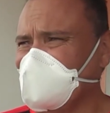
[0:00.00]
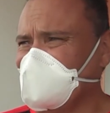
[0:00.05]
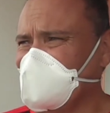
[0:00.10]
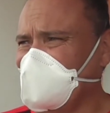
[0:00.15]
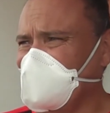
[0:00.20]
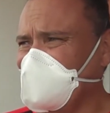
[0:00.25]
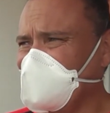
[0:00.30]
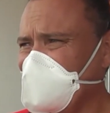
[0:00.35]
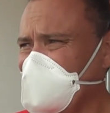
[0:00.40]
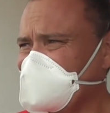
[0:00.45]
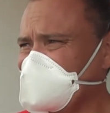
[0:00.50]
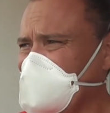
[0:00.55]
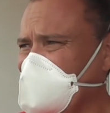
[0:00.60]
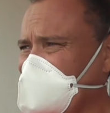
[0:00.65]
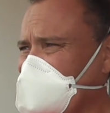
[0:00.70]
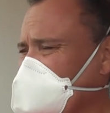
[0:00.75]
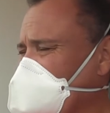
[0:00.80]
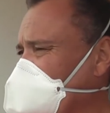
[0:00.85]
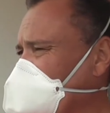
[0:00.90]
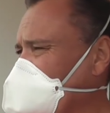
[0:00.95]
Você começa
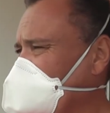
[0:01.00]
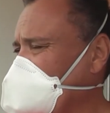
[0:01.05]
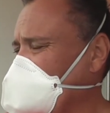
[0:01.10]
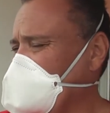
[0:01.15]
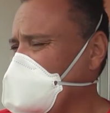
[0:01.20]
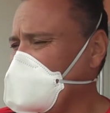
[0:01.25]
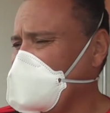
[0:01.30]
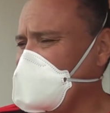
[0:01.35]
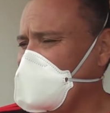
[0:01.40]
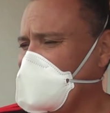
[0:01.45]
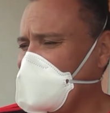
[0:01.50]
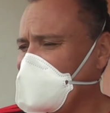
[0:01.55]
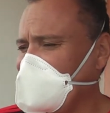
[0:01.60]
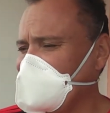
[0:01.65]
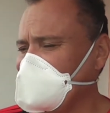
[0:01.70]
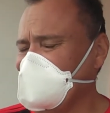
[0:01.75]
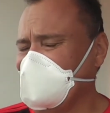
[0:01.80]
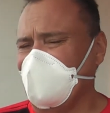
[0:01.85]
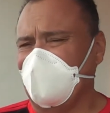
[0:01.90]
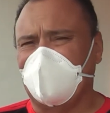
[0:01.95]
a, a,
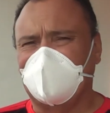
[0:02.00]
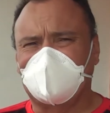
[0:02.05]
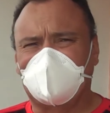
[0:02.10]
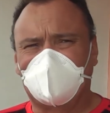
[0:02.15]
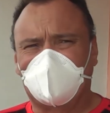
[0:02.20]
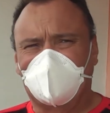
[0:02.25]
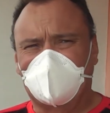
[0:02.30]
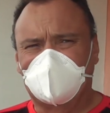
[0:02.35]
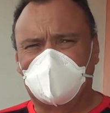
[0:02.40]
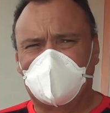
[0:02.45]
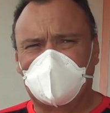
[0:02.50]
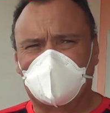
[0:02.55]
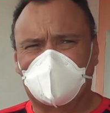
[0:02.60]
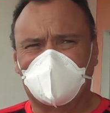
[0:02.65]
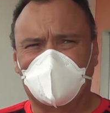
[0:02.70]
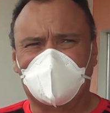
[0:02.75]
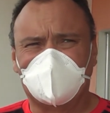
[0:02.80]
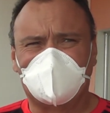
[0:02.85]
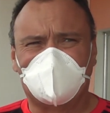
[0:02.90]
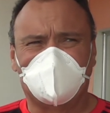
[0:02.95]
a, interagir com as
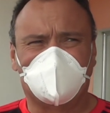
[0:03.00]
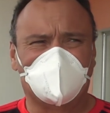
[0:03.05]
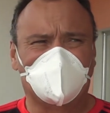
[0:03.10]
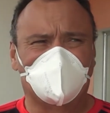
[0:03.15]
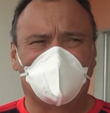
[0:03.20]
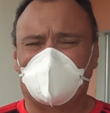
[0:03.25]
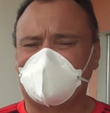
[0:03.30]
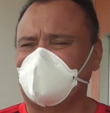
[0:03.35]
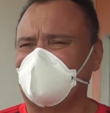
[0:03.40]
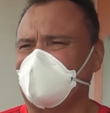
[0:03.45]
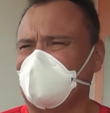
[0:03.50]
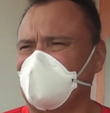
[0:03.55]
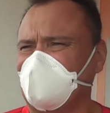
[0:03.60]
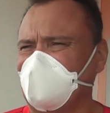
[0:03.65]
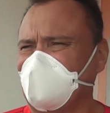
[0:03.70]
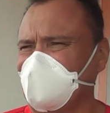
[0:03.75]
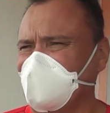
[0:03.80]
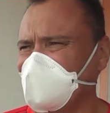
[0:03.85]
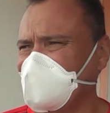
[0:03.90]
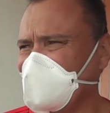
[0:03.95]
pessoas e vai
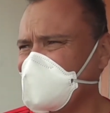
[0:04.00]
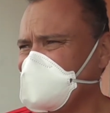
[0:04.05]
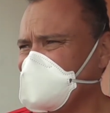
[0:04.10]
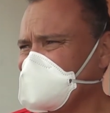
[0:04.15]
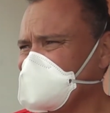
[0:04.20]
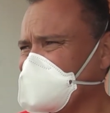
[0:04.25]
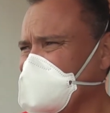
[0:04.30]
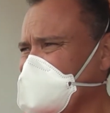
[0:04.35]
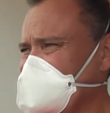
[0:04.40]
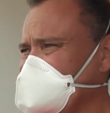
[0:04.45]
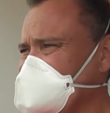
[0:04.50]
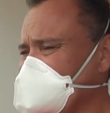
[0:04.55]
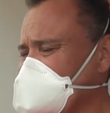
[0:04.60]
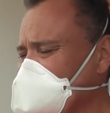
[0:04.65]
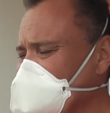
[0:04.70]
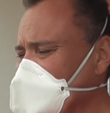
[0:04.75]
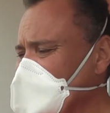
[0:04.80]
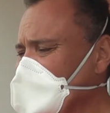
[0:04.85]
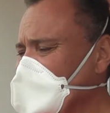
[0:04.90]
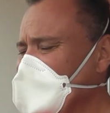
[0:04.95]
surgindo amizades,
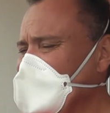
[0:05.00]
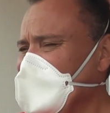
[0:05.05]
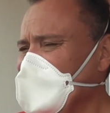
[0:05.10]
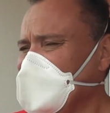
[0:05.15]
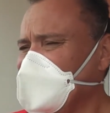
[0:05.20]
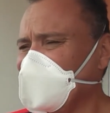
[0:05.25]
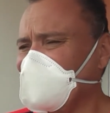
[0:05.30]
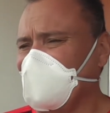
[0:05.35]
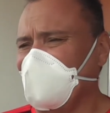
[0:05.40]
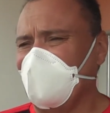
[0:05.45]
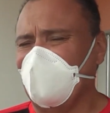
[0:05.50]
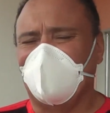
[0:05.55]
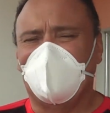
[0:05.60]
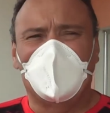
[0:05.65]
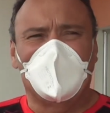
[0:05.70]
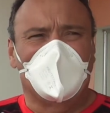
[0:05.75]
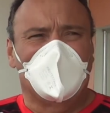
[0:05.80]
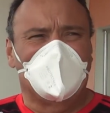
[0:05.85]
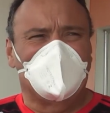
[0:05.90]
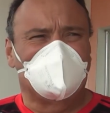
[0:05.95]
né? Porque
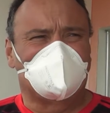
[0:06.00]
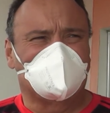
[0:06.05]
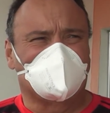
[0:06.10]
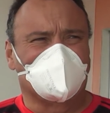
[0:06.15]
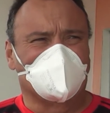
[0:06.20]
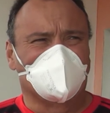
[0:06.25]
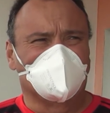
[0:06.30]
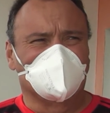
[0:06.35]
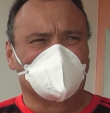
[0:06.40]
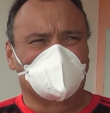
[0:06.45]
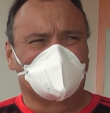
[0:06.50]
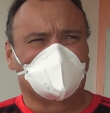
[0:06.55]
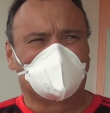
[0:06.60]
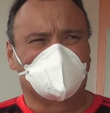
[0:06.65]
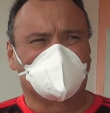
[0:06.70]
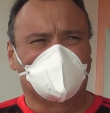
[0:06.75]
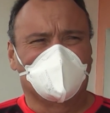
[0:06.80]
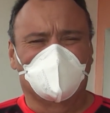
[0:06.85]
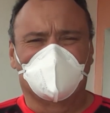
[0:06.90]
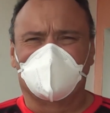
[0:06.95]

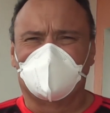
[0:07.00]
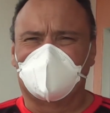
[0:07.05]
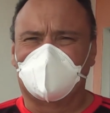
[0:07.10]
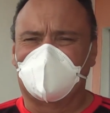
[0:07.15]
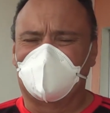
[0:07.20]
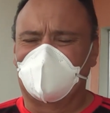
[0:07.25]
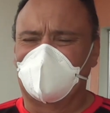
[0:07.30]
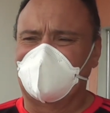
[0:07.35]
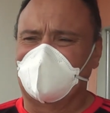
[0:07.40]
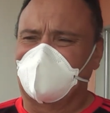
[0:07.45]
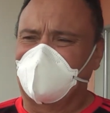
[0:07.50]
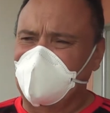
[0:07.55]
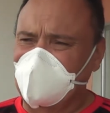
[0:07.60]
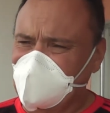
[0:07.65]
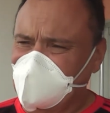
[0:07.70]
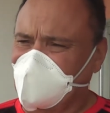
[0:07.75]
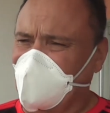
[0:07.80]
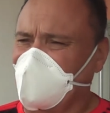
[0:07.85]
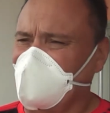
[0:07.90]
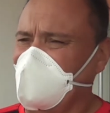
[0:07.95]
estamos hoje,
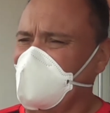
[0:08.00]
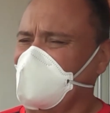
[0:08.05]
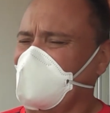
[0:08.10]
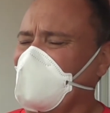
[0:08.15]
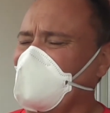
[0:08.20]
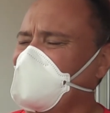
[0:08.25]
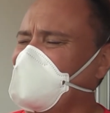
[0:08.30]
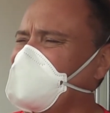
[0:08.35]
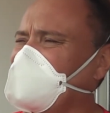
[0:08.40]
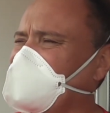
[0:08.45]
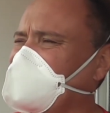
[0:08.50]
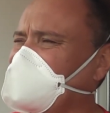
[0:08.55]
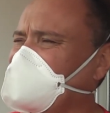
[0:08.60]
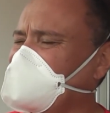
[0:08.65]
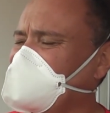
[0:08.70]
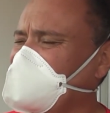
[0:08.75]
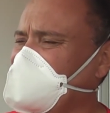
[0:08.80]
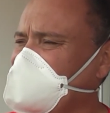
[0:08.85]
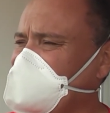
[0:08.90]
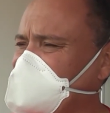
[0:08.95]
principalmente agora,
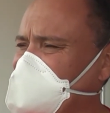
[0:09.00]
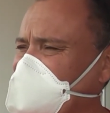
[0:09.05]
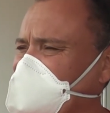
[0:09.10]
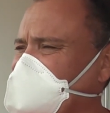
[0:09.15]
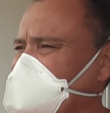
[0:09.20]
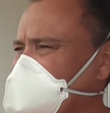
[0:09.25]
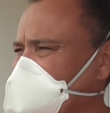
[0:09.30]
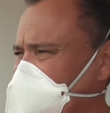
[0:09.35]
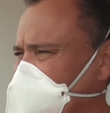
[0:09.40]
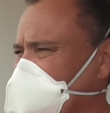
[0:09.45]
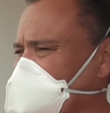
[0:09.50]
repito,